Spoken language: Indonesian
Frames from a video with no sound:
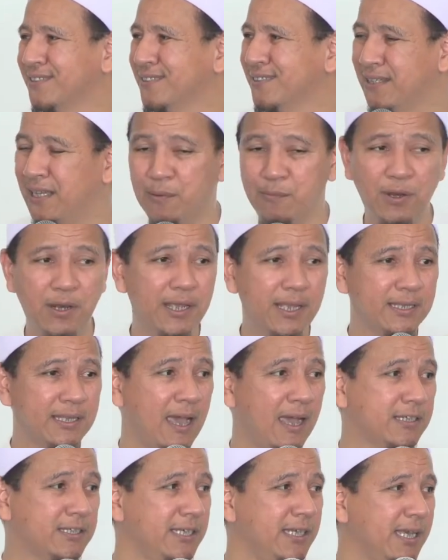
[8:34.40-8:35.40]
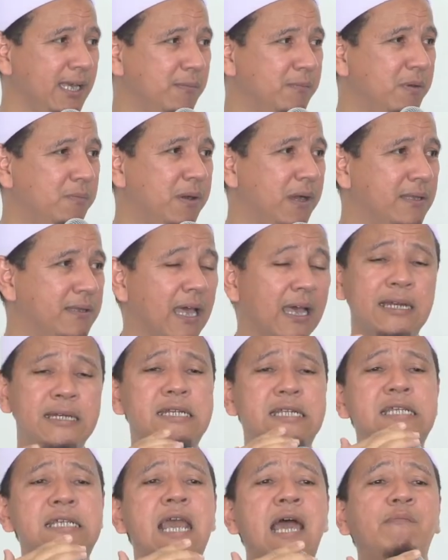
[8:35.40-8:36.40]
Gak boleh kita aksi membantah.
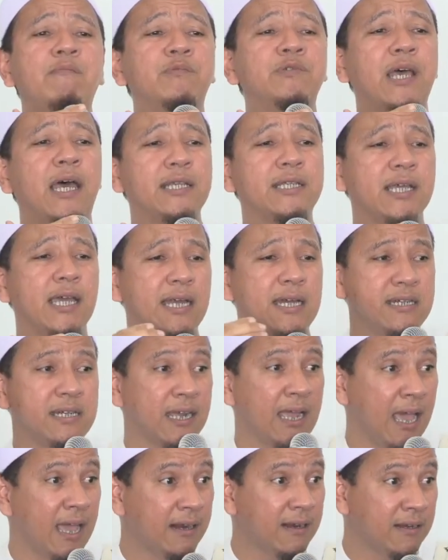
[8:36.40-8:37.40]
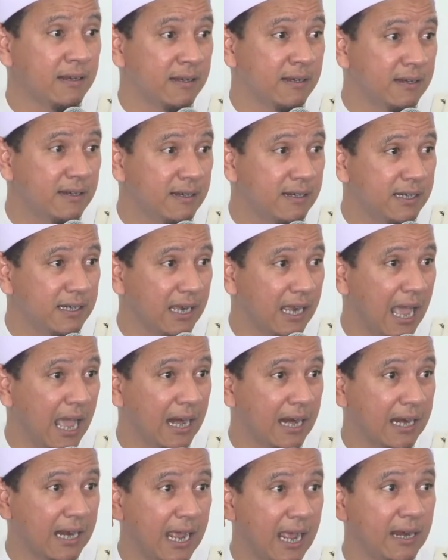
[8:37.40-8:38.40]
Diam saja. Dengar,
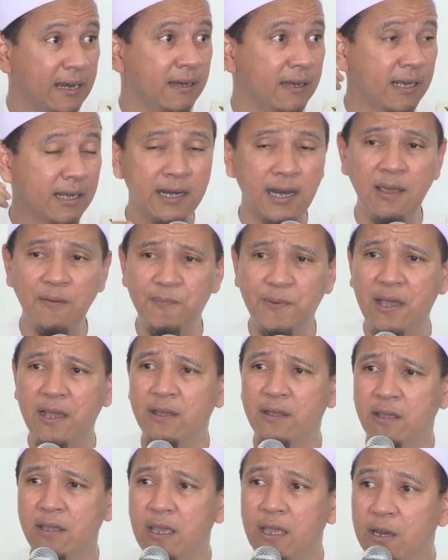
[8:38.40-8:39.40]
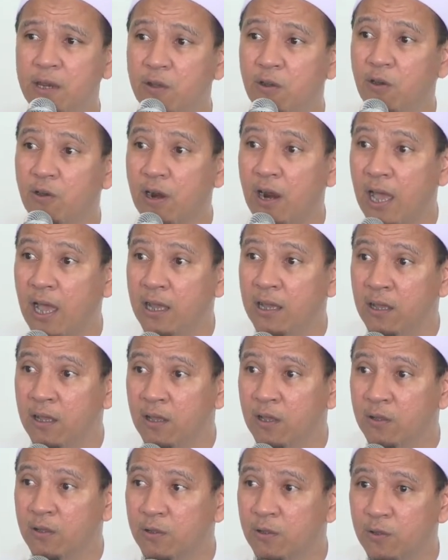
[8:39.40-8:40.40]
dengarkan. Kenapa? Ini orang
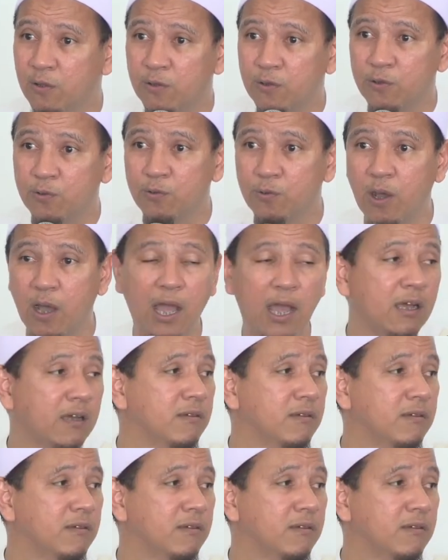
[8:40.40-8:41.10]
tua.